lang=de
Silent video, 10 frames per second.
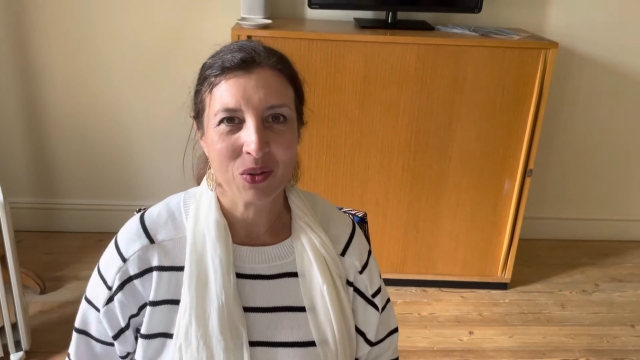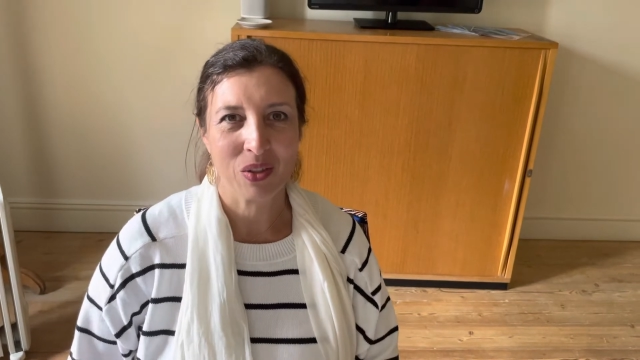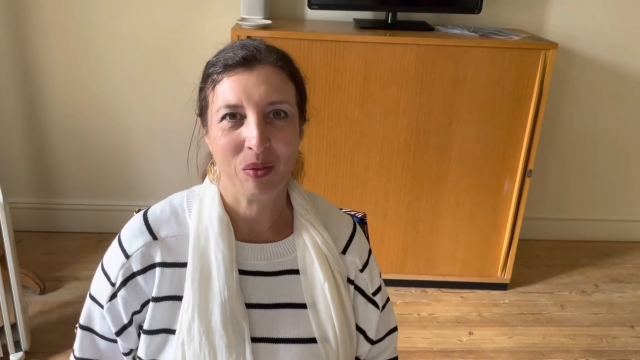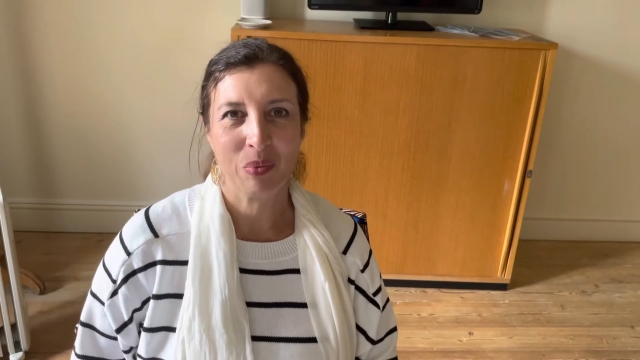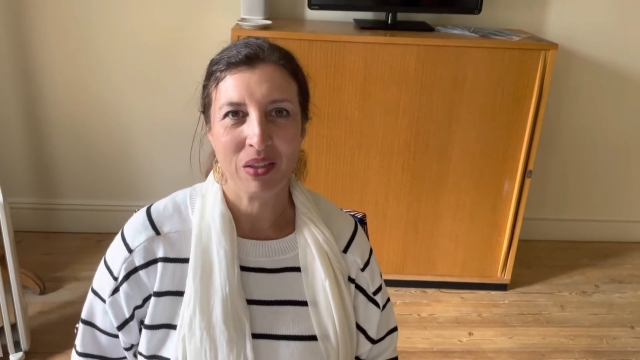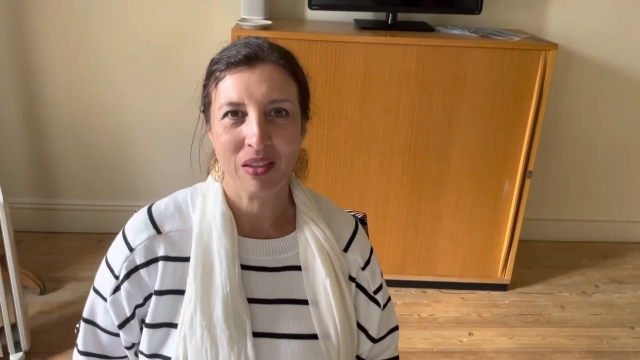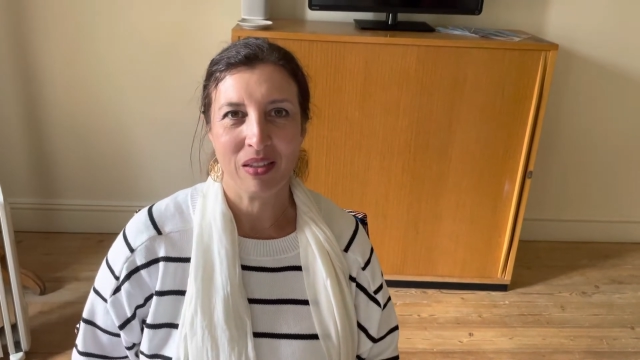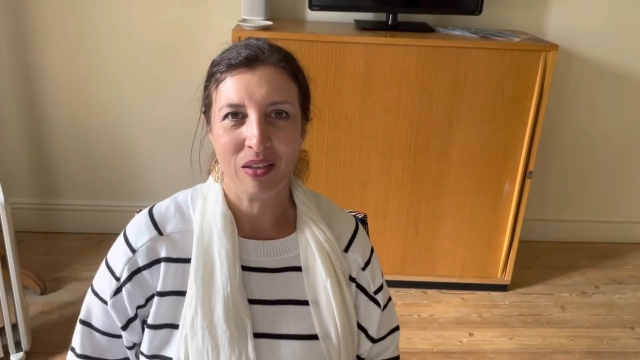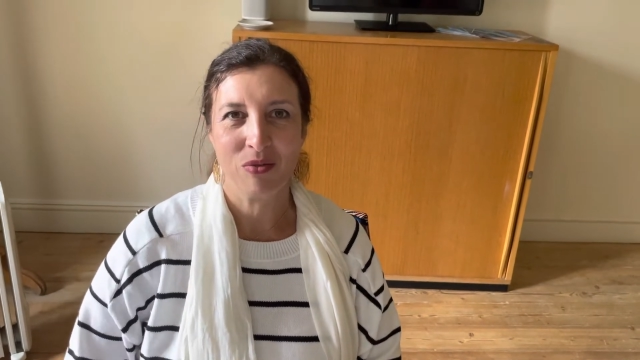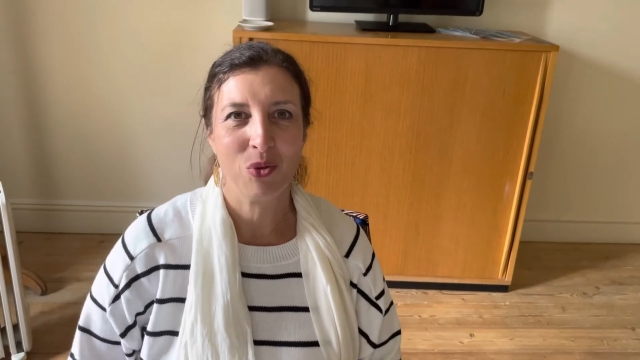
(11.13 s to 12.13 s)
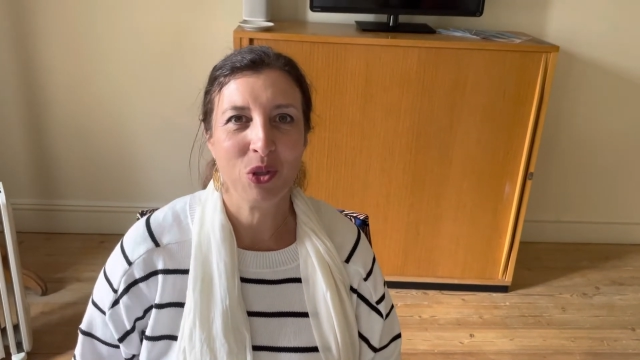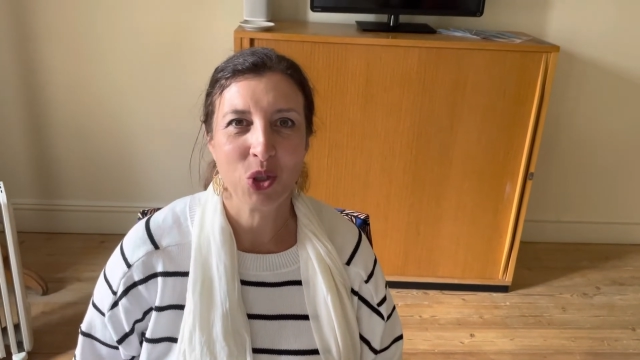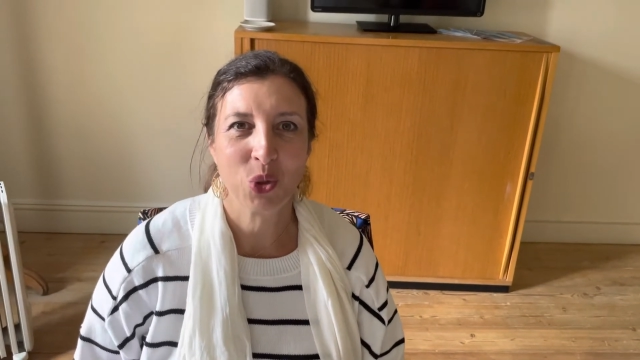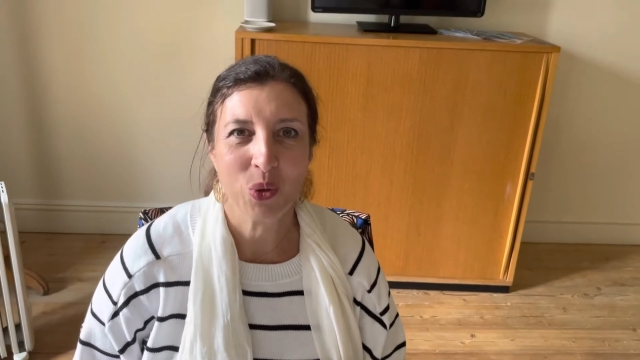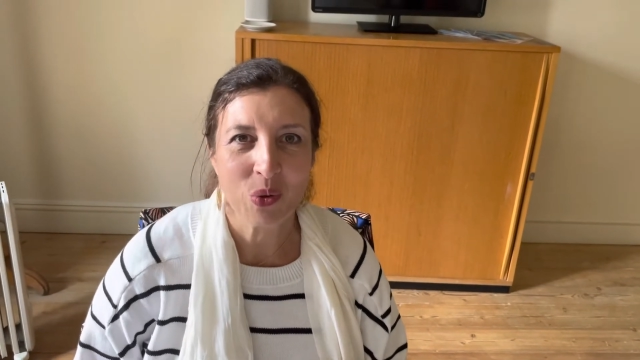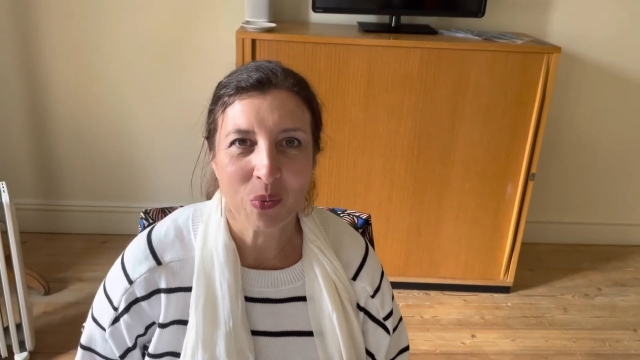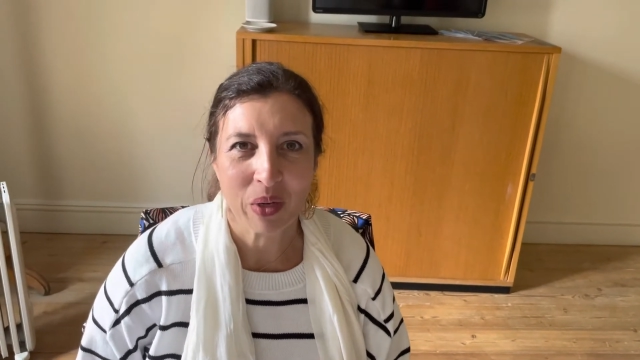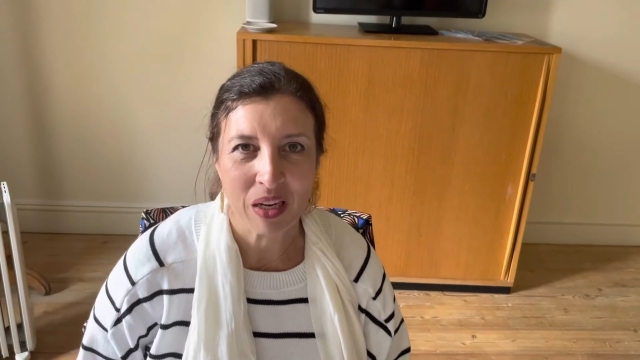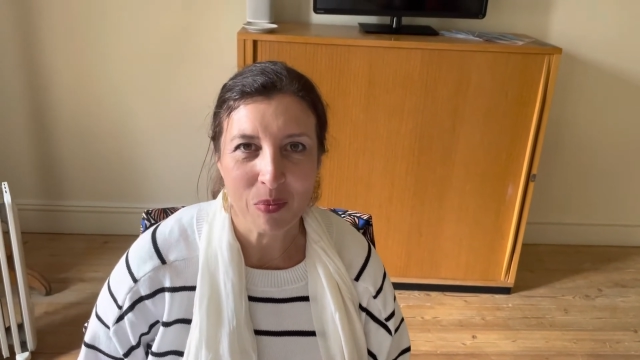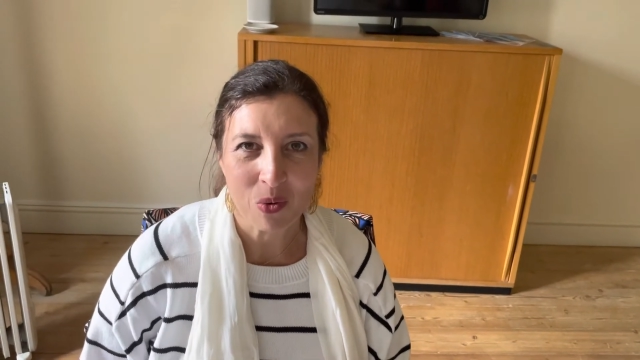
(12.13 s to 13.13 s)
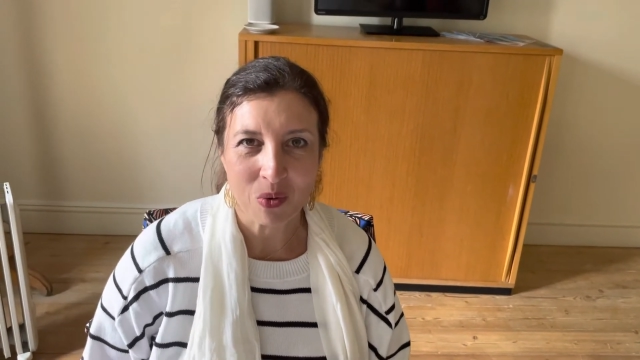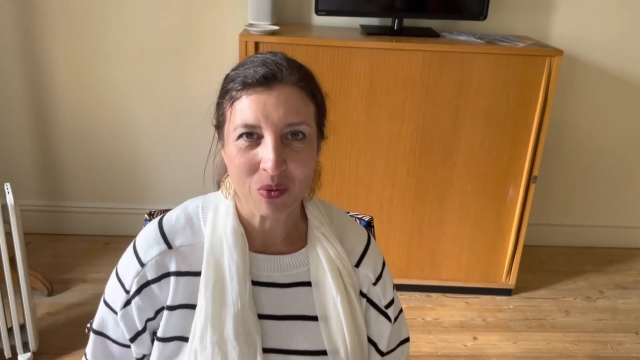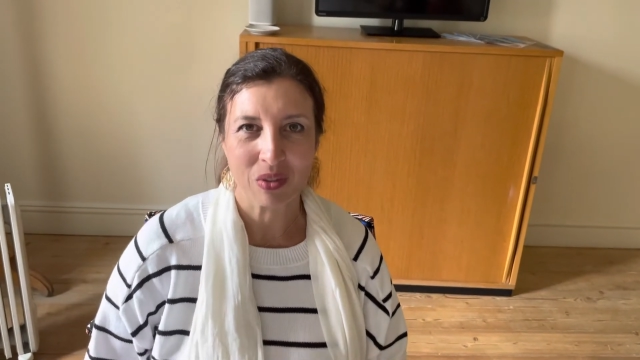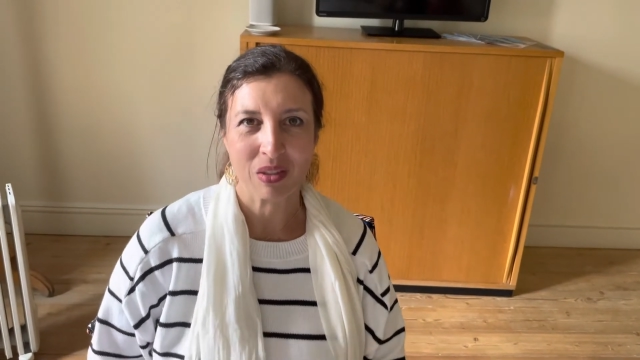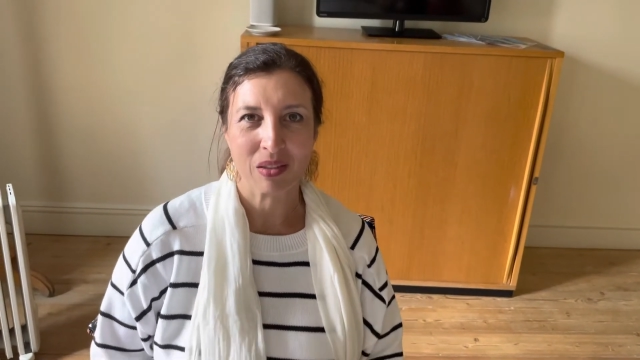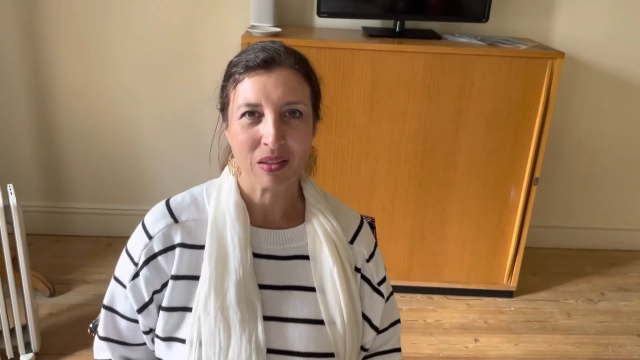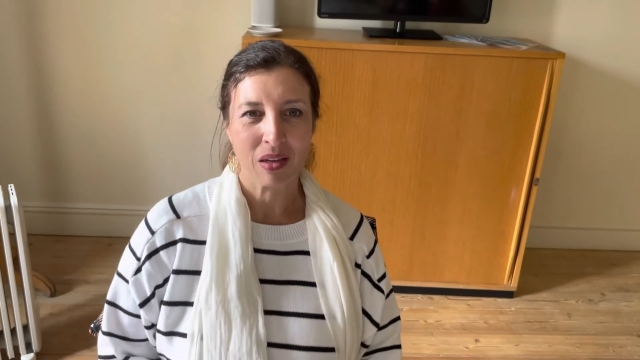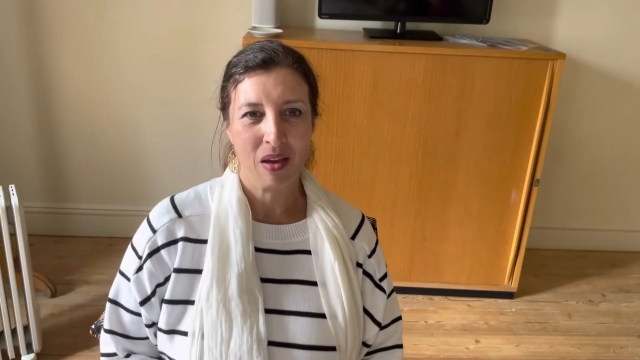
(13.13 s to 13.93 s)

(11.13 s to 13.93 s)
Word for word: Und ich bin hier in einer wunderschönen Umgebung und es,